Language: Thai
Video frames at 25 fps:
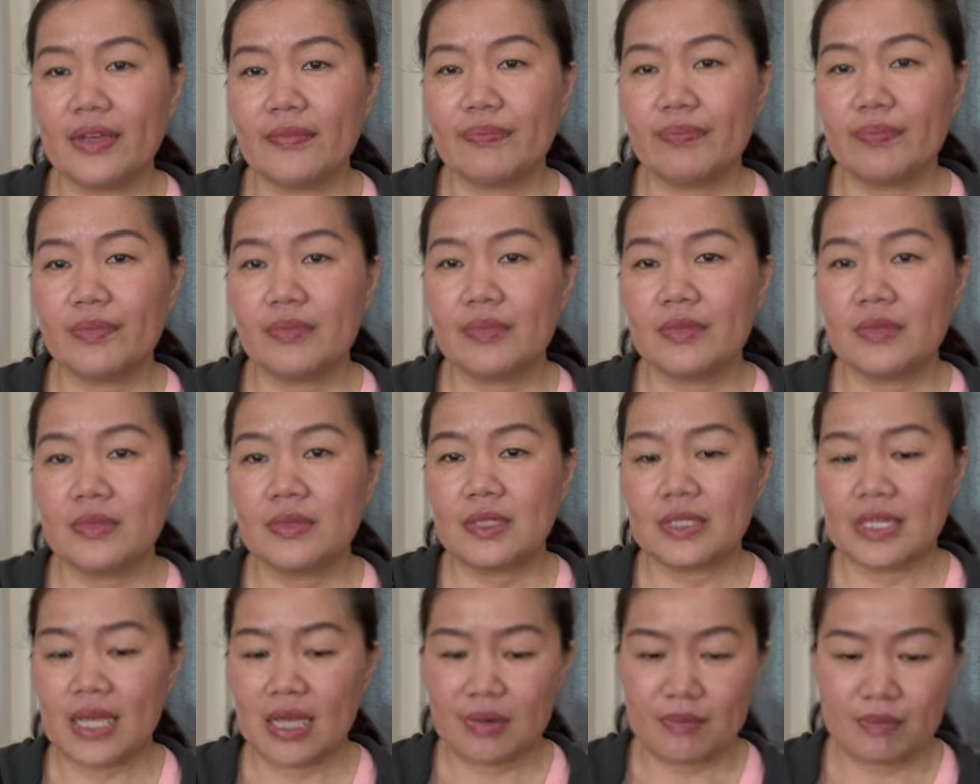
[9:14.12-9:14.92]
ย
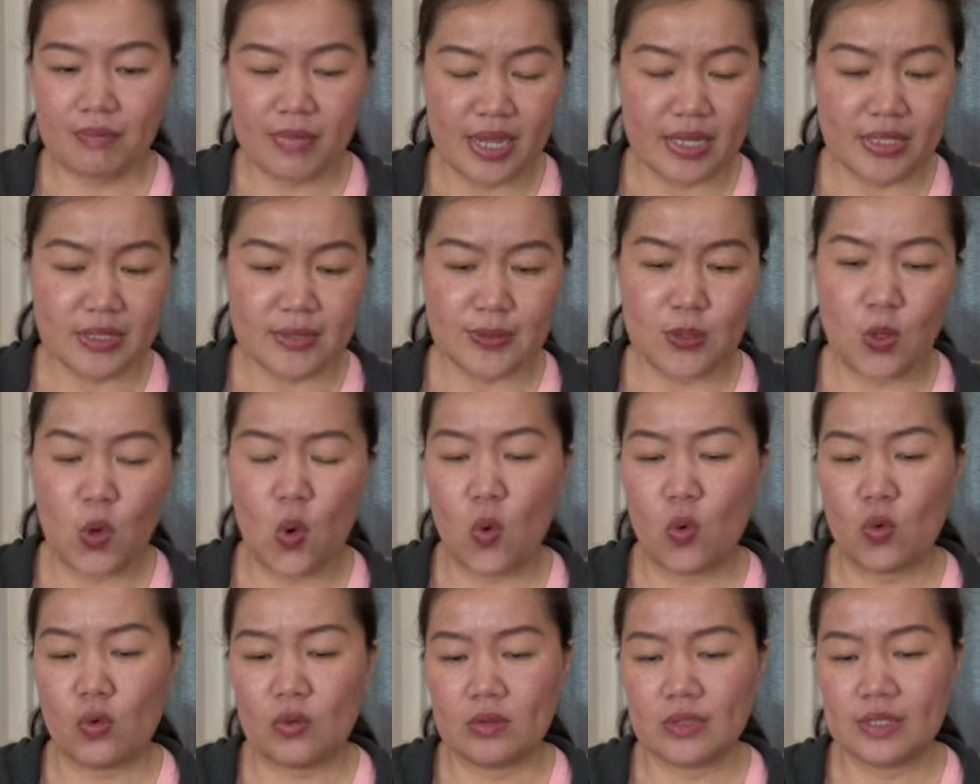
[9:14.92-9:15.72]
จะไม่
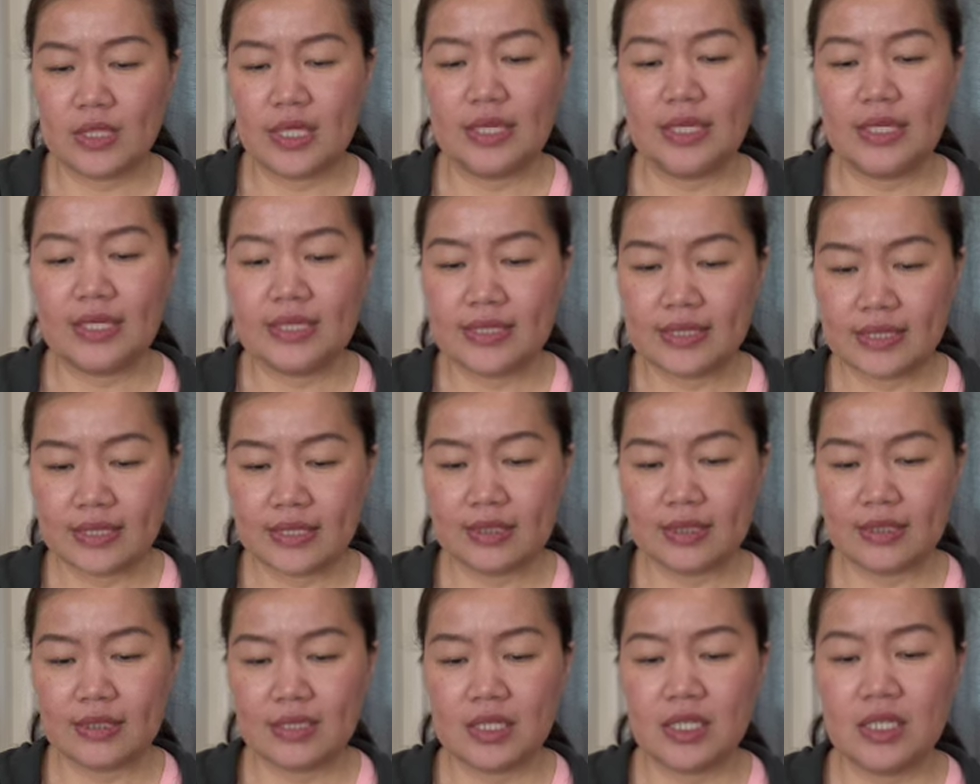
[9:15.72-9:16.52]
ส่งเฉลยศึ
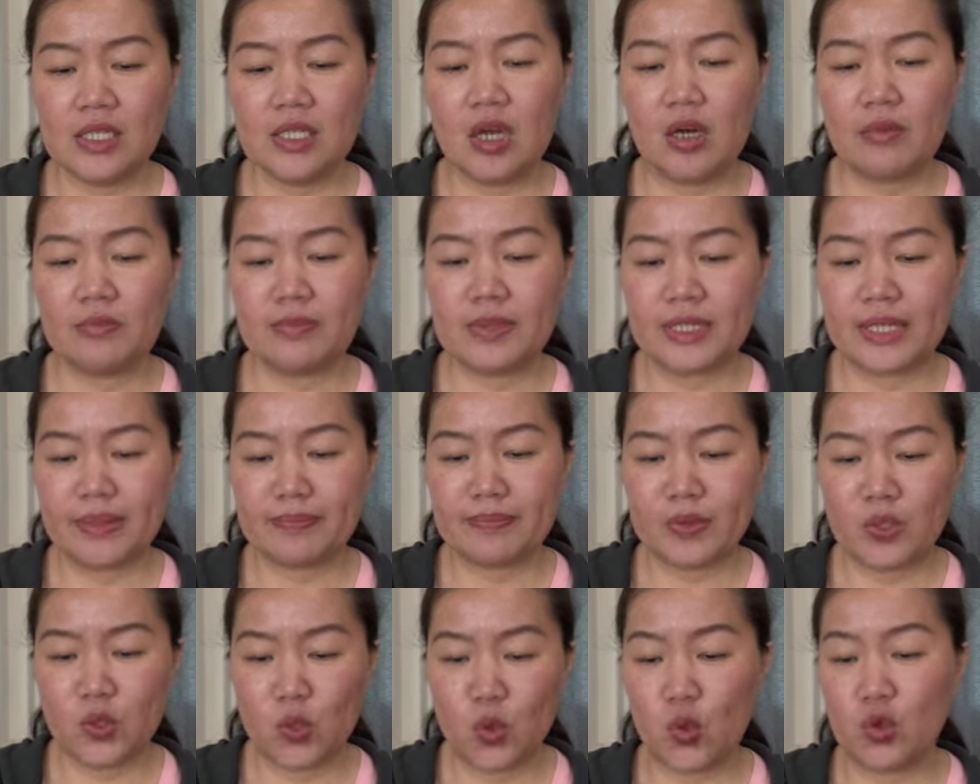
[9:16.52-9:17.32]
กที่ยอม
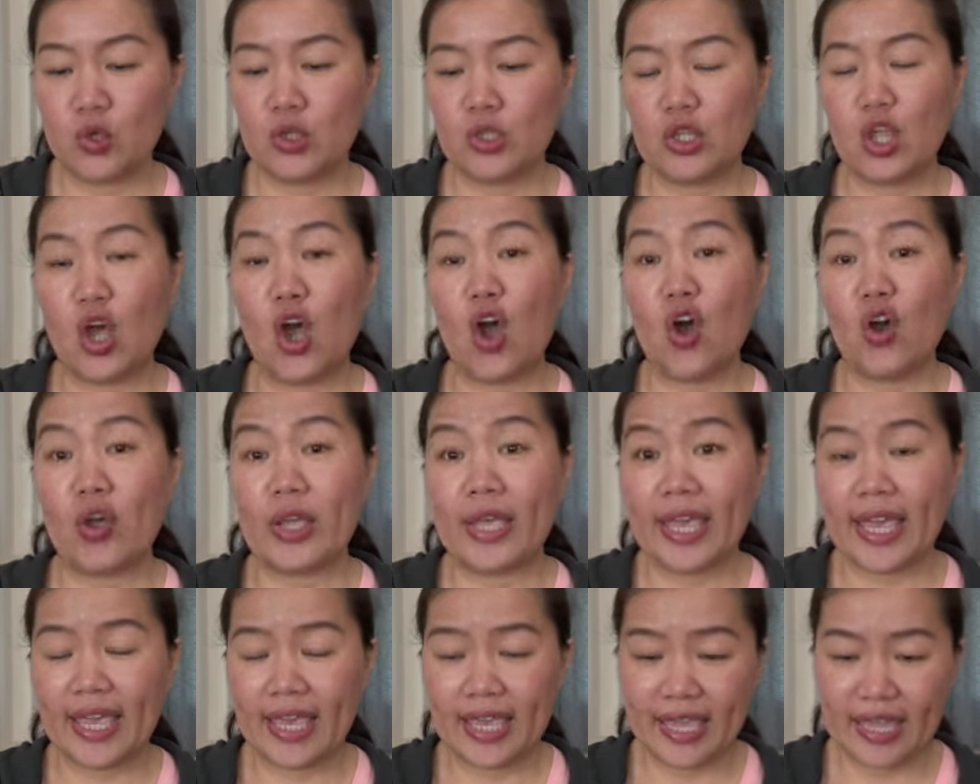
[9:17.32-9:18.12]
จำนนต่อ
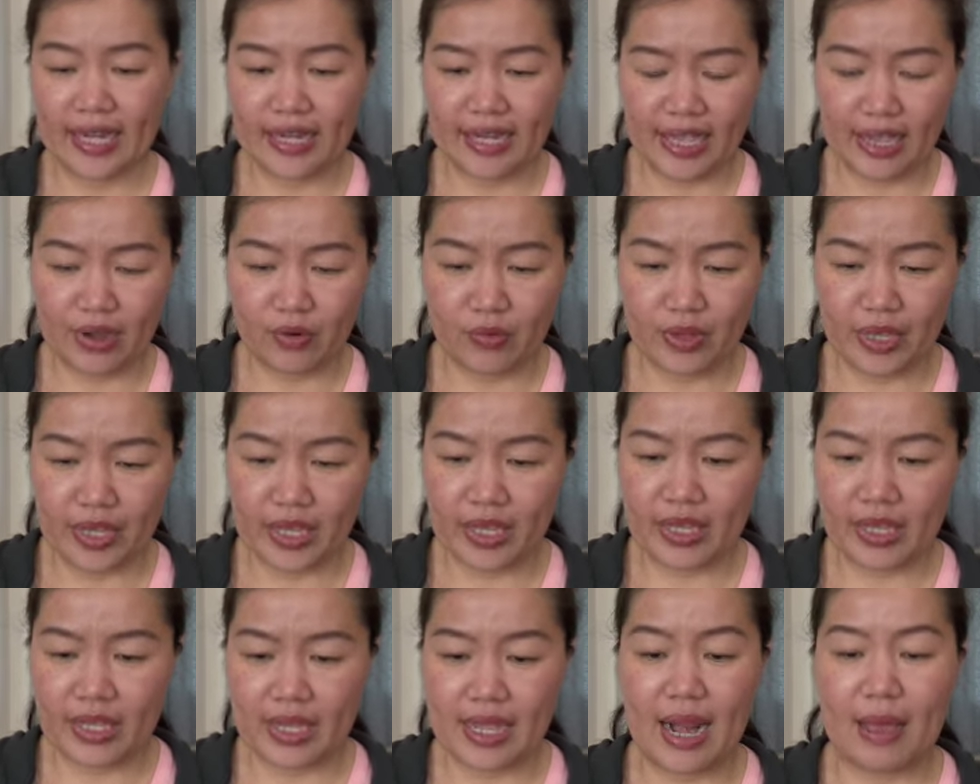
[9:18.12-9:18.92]
เค เอ็น แอล เอ
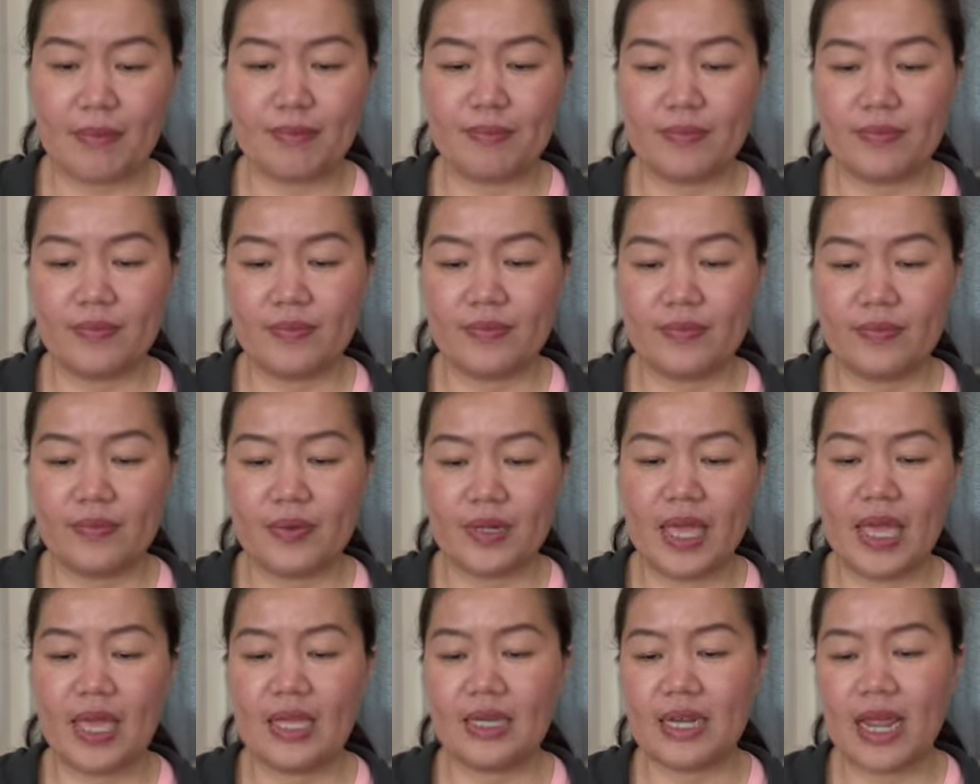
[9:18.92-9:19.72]
กลับ
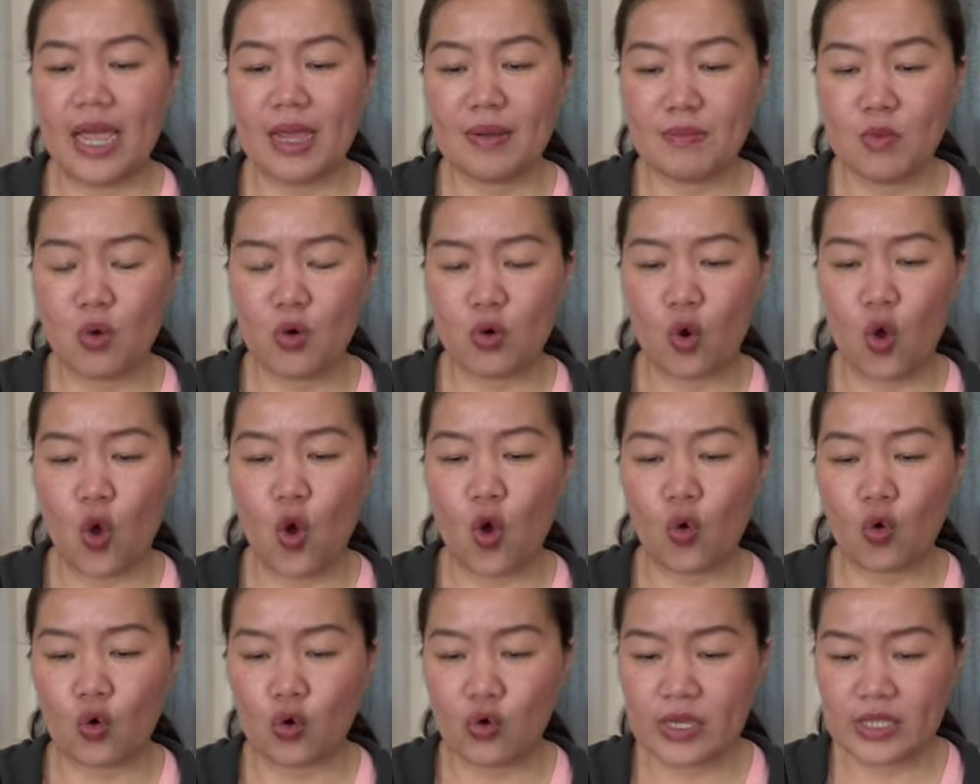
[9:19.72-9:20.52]
นะทั้งหมดห
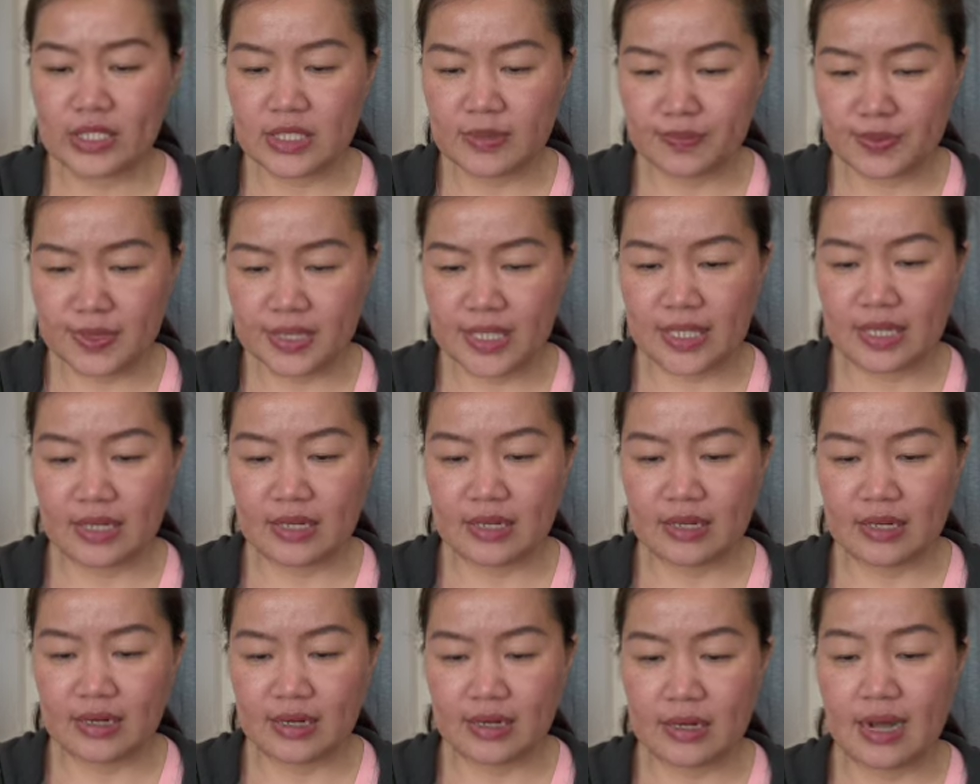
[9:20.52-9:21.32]
กร้อยสิบเจ็ด
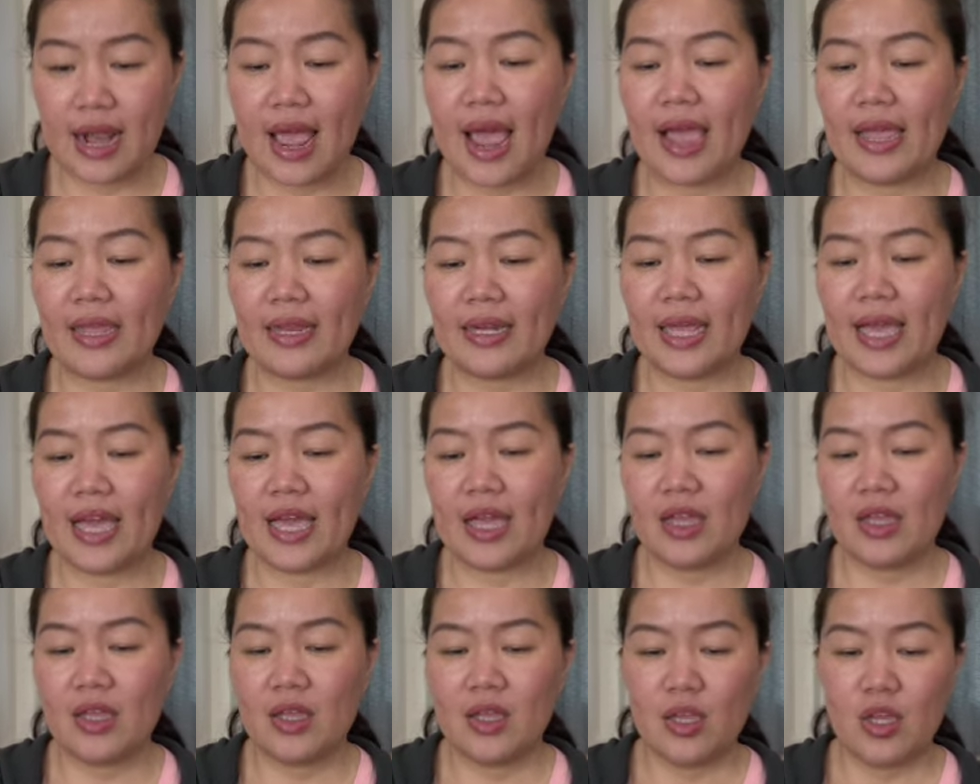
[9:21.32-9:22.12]
รายนะคะ